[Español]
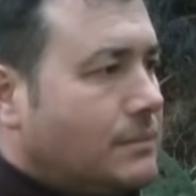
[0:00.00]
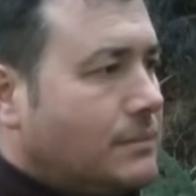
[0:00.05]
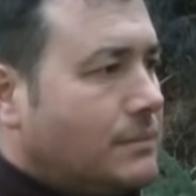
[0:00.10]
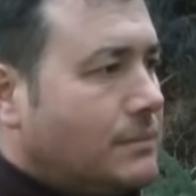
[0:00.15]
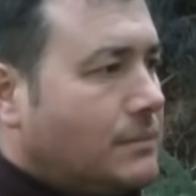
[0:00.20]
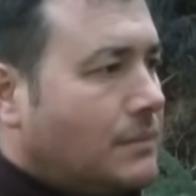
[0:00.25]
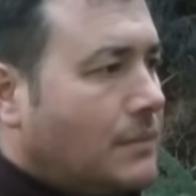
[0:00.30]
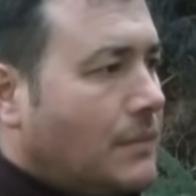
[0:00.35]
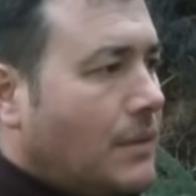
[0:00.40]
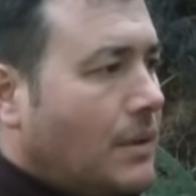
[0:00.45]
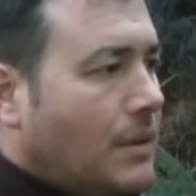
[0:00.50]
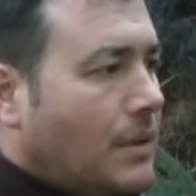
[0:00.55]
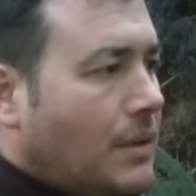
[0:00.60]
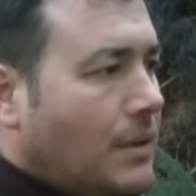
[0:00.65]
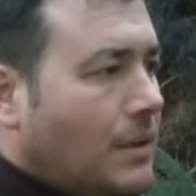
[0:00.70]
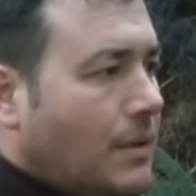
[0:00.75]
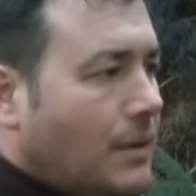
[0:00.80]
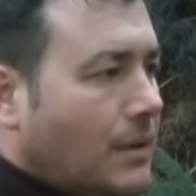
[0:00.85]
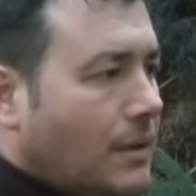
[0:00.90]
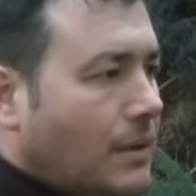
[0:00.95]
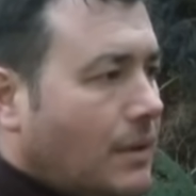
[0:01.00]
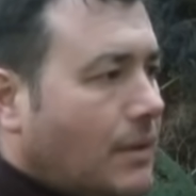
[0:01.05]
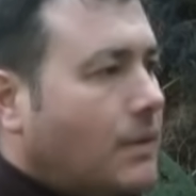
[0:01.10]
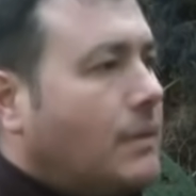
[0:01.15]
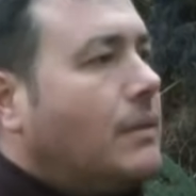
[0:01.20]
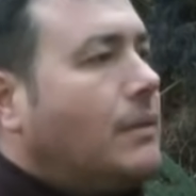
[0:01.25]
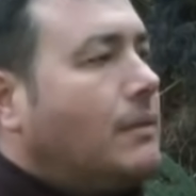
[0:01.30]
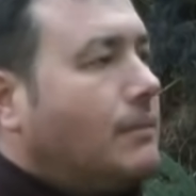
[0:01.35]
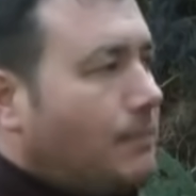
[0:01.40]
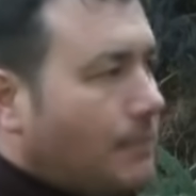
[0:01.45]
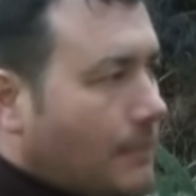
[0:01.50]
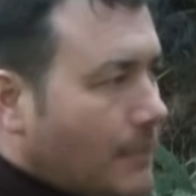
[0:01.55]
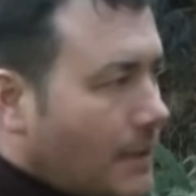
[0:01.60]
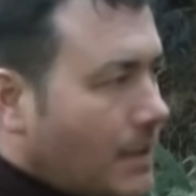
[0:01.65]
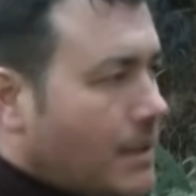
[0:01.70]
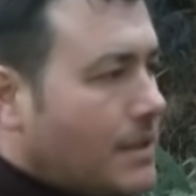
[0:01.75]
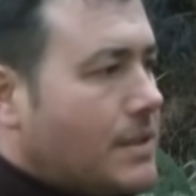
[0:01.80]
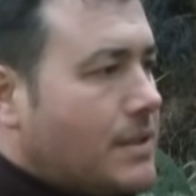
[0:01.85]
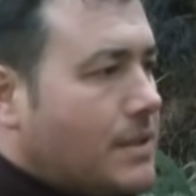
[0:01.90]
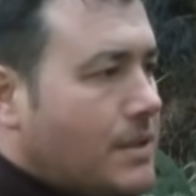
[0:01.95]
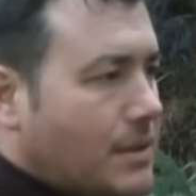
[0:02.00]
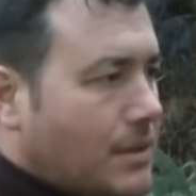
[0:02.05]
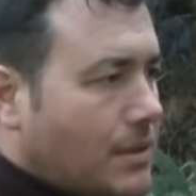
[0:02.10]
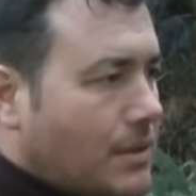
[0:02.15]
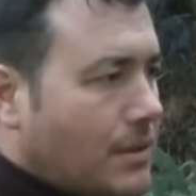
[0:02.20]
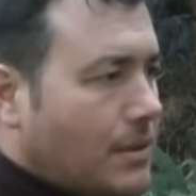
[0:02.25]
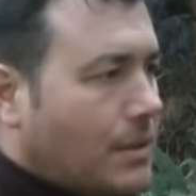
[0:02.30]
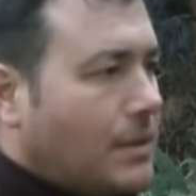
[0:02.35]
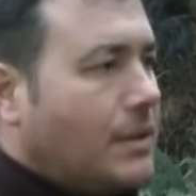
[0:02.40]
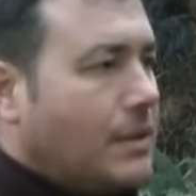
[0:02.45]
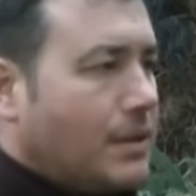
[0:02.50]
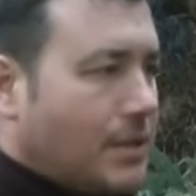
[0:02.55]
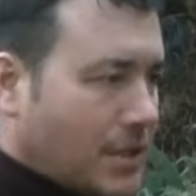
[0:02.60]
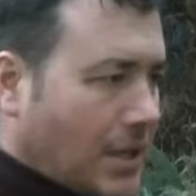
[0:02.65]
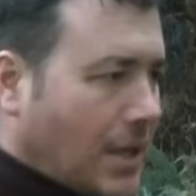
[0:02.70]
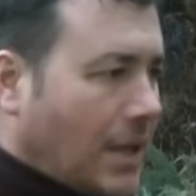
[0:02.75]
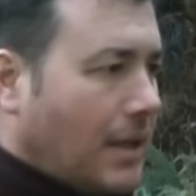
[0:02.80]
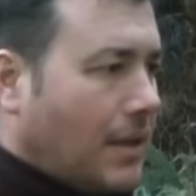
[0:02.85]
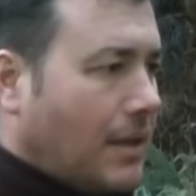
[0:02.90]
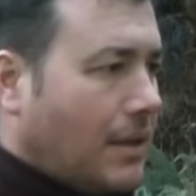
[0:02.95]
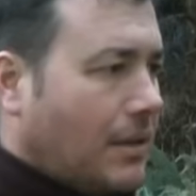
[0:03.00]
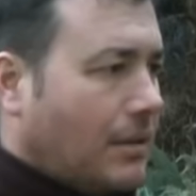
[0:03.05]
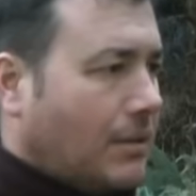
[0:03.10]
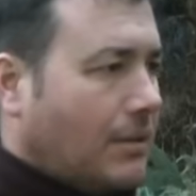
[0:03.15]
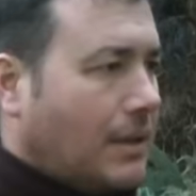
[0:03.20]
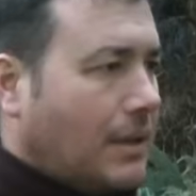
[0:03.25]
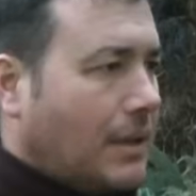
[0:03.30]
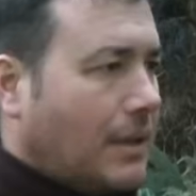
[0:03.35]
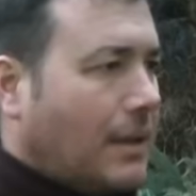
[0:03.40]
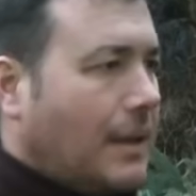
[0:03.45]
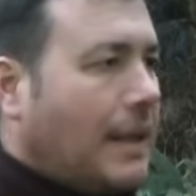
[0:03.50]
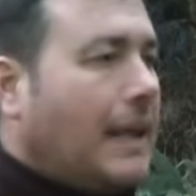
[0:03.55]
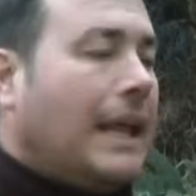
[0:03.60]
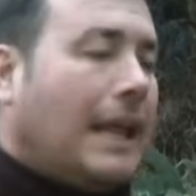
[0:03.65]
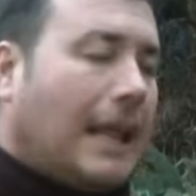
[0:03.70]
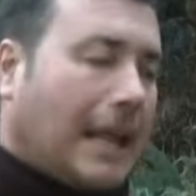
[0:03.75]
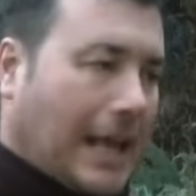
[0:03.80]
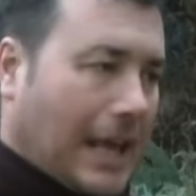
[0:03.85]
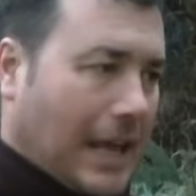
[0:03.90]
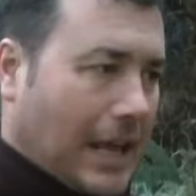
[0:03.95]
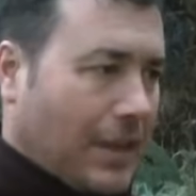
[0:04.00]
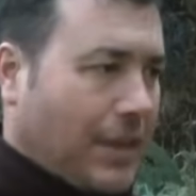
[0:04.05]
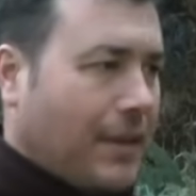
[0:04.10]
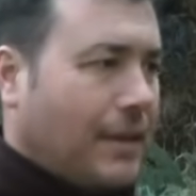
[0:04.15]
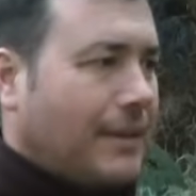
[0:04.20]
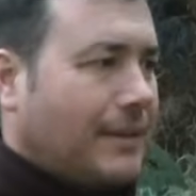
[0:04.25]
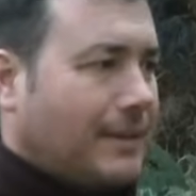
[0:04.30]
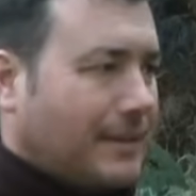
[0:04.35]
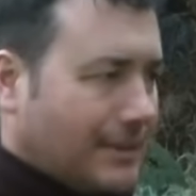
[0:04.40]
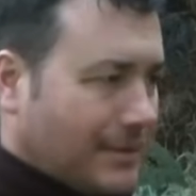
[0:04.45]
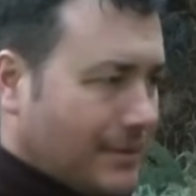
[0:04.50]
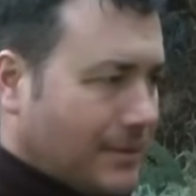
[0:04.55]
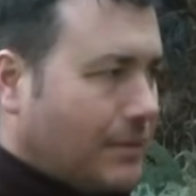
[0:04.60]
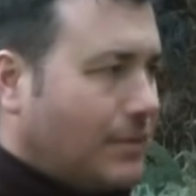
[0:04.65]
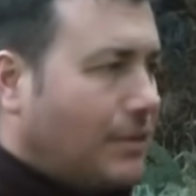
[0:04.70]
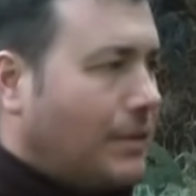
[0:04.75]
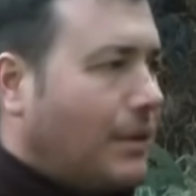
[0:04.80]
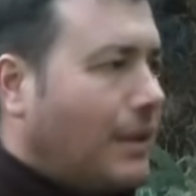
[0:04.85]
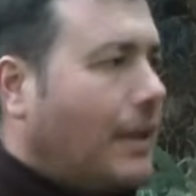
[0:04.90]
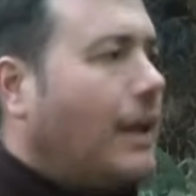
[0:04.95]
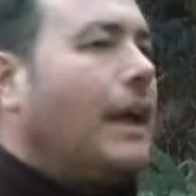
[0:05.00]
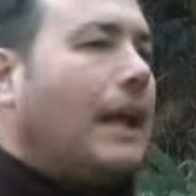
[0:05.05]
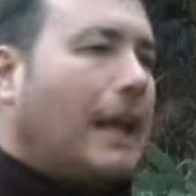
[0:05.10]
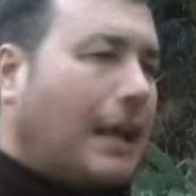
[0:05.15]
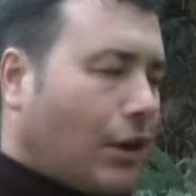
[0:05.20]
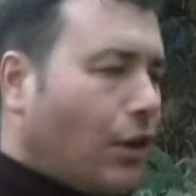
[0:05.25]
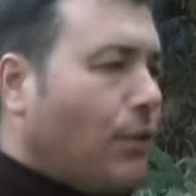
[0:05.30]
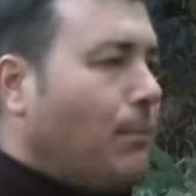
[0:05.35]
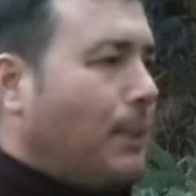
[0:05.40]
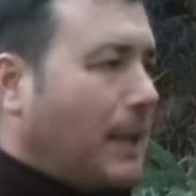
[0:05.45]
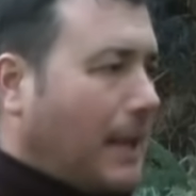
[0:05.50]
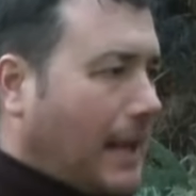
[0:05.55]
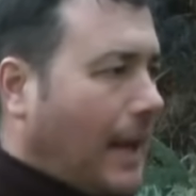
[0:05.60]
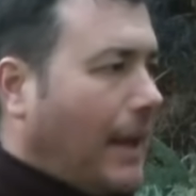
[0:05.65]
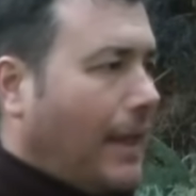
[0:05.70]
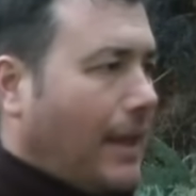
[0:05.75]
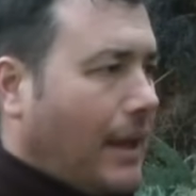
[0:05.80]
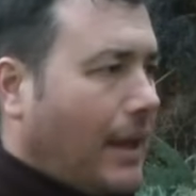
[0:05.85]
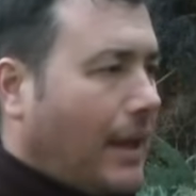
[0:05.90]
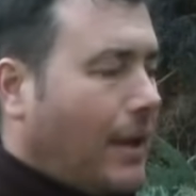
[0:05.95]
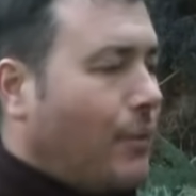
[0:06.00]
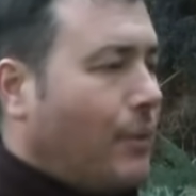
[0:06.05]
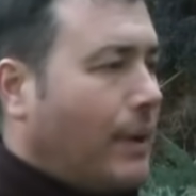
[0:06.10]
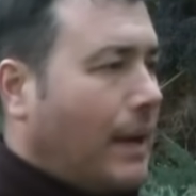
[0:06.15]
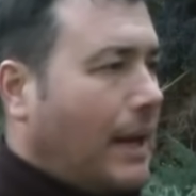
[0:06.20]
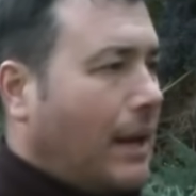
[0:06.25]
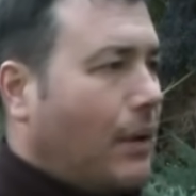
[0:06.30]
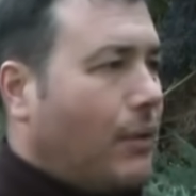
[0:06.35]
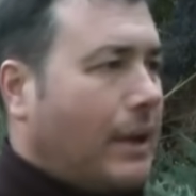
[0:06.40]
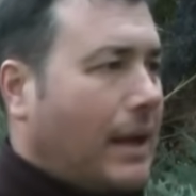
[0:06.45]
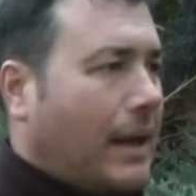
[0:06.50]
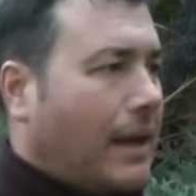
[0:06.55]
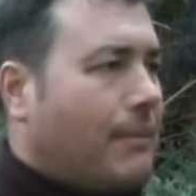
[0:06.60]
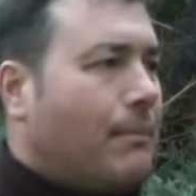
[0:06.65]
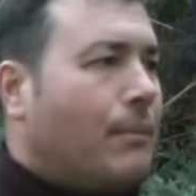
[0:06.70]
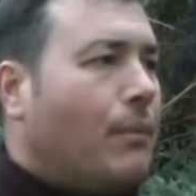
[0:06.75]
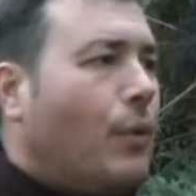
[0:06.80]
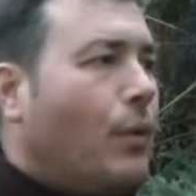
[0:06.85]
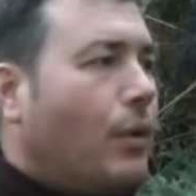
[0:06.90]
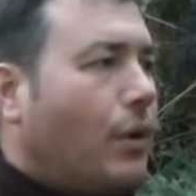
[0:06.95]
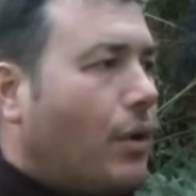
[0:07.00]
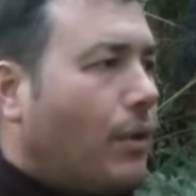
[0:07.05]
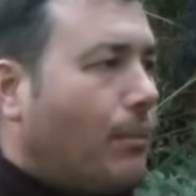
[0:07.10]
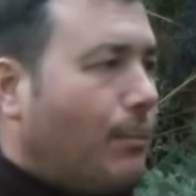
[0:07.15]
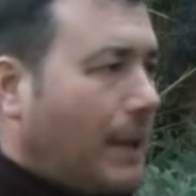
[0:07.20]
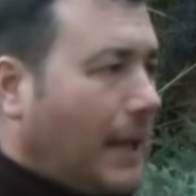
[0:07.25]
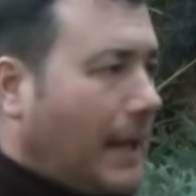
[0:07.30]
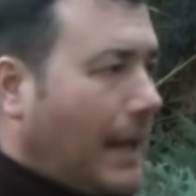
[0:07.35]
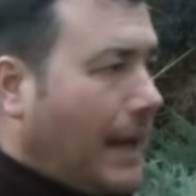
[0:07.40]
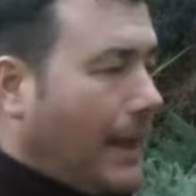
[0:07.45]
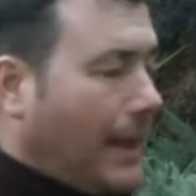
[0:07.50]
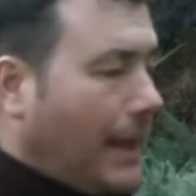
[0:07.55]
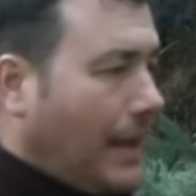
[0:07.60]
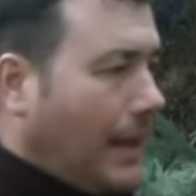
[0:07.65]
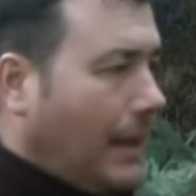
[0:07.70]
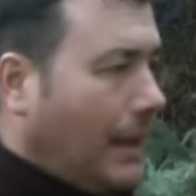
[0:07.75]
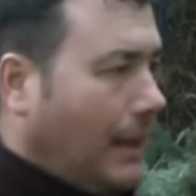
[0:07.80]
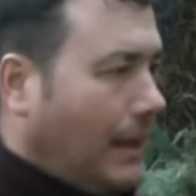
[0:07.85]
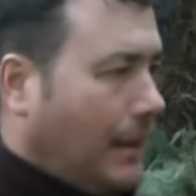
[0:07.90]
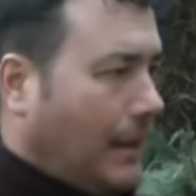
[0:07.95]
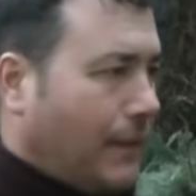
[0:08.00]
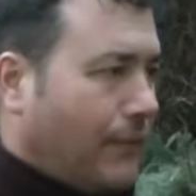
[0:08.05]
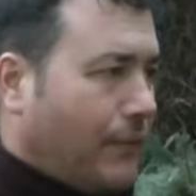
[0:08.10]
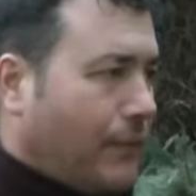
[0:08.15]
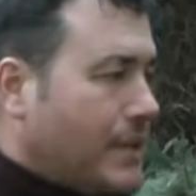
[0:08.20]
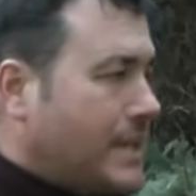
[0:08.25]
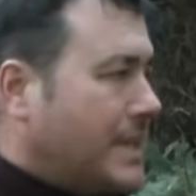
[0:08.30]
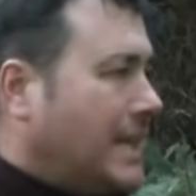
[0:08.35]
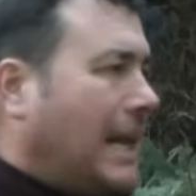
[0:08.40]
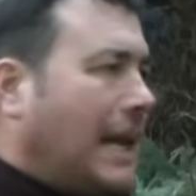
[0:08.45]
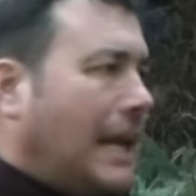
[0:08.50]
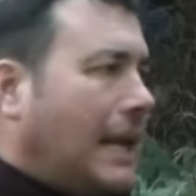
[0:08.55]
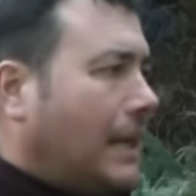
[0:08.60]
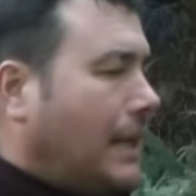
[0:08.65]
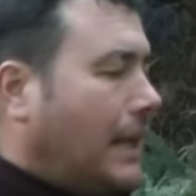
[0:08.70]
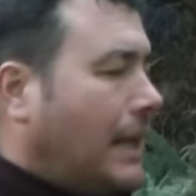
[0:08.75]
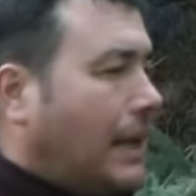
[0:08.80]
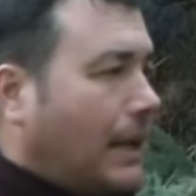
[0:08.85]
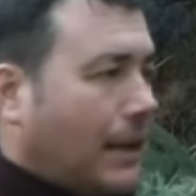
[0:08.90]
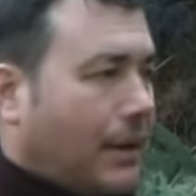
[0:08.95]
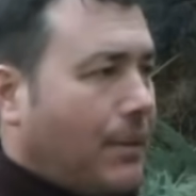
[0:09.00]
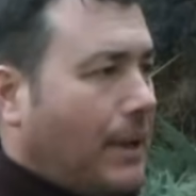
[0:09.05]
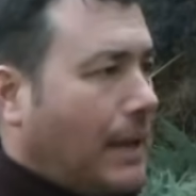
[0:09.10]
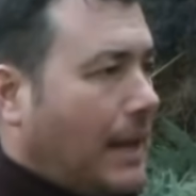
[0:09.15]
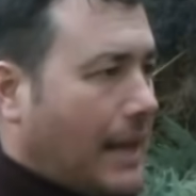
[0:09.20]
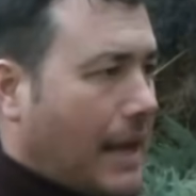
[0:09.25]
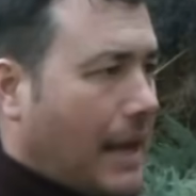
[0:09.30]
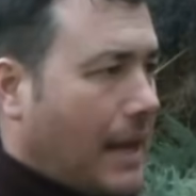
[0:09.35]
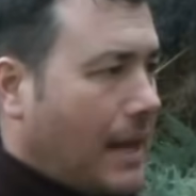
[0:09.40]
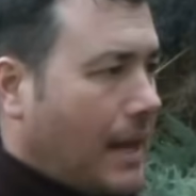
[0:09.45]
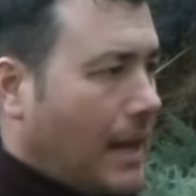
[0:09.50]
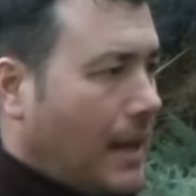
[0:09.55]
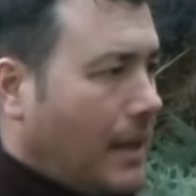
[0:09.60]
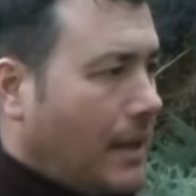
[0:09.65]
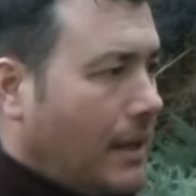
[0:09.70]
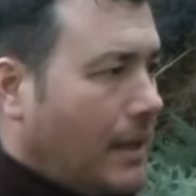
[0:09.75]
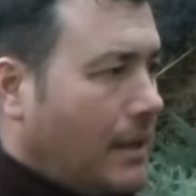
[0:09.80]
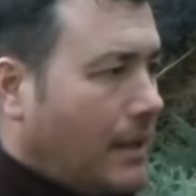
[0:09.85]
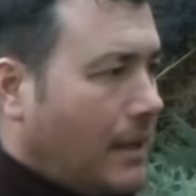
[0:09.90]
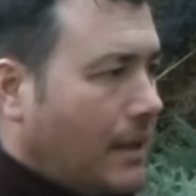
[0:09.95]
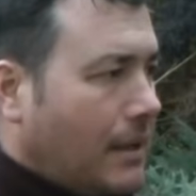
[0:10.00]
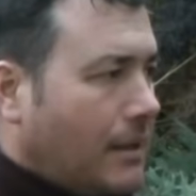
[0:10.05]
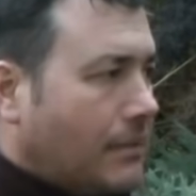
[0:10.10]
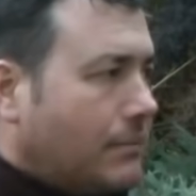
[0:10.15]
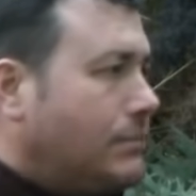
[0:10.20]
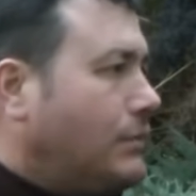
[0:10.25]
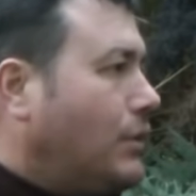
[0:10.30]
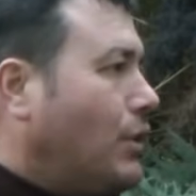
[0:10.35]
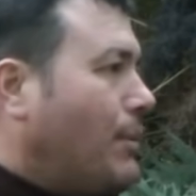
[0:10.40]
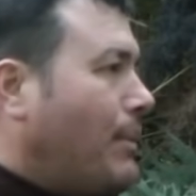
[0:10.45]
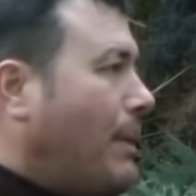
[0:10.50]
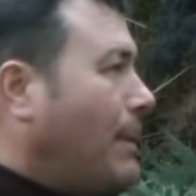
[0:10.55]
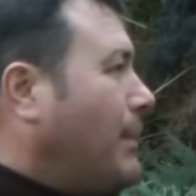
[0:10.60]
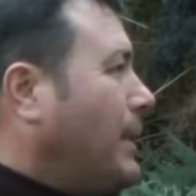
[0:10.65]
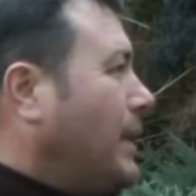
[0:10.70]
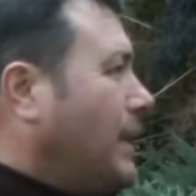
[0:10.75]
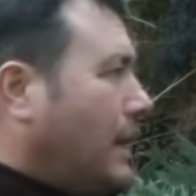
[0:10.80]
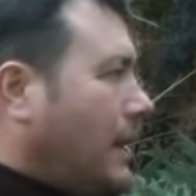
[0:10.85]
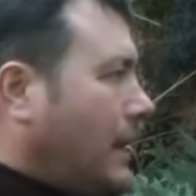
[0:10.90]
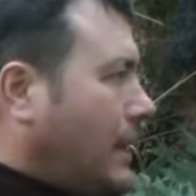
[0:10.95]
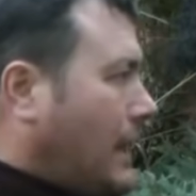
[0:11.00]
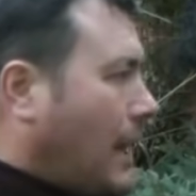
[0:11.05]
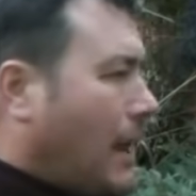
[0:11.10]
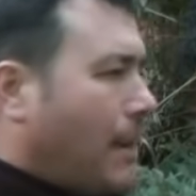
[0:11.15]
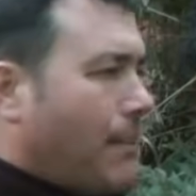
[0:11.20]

lado pescó muy bien. Vimos cómo se pescaba, es una laguna, por lo menos en invierno, complicada. Es complicada, es una laguna que es muy complicada, difícil, hay que estar arriba de la caña. Normalmente en esta